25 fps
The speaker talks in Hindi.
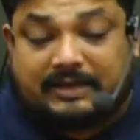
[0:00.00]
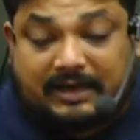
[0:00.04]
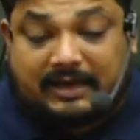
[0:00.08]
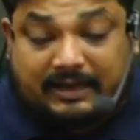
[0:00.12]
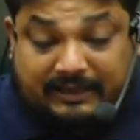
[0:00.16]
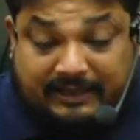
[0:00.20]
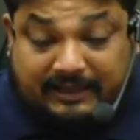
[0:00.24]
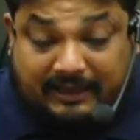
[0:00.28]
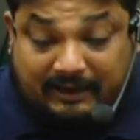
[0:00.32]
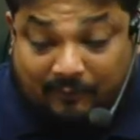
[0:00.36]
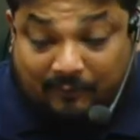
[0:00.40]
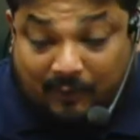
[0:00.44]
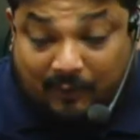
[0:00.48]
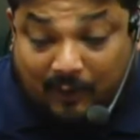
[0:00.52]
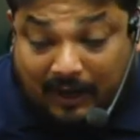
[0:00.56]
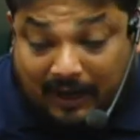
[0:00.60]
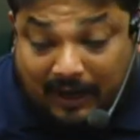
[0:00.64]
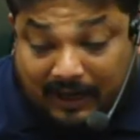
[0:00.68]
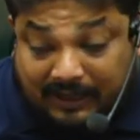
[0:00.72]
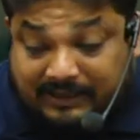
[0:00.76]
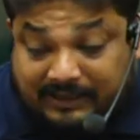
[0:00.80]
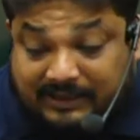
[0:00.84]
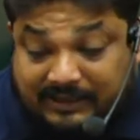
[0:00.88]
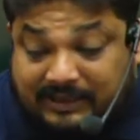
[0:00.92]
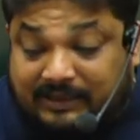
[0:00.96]
चाहते हैं वो
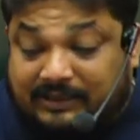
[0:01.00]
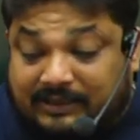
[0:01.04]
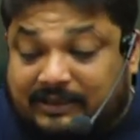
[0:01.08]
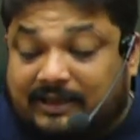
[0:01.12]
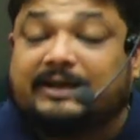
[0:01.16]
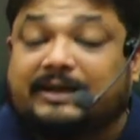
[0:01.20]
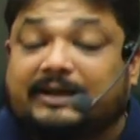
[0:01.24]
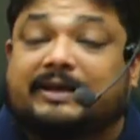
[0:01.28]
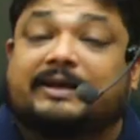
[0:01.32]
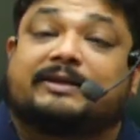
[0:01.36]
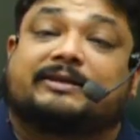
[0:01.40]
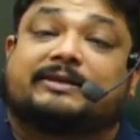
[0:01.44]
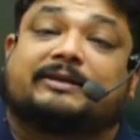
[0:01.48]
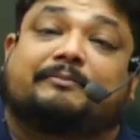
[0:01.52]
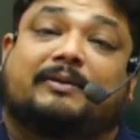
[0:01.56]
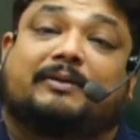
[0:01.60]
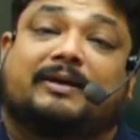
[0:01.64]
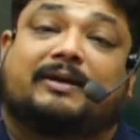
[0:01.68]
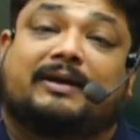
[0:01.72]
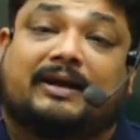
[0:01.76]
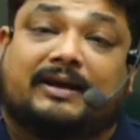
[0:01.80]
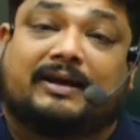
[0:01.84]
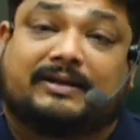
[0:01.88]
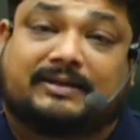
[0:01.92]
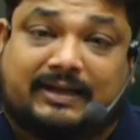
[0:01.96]
अच्छी तरीके से
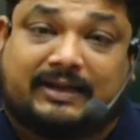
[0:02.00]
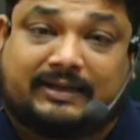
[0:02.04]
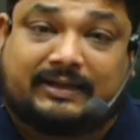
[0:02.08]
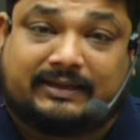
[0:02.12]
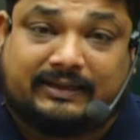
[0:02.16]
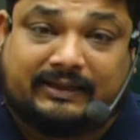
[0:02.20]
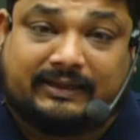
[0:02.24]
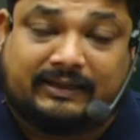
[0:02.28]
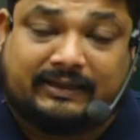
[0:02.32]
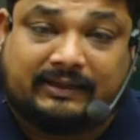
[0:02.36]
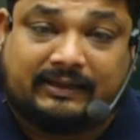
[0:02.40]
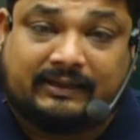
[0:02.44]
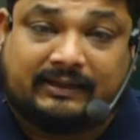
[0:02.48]
पढ़ना चाहते हैं